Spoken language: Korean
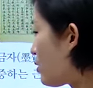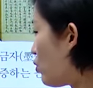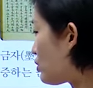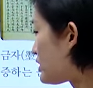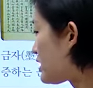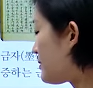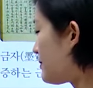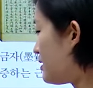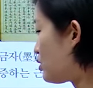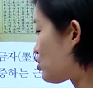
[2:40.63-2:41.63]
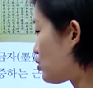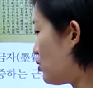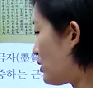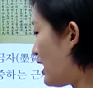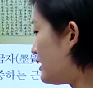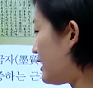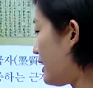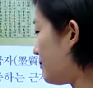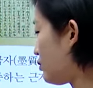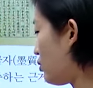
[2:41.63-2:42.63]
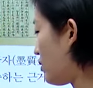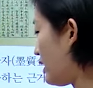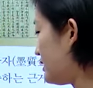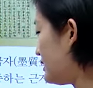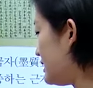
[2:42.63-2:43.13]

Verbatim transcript: 곡식을 빌려주고 가을에 갚도록 하는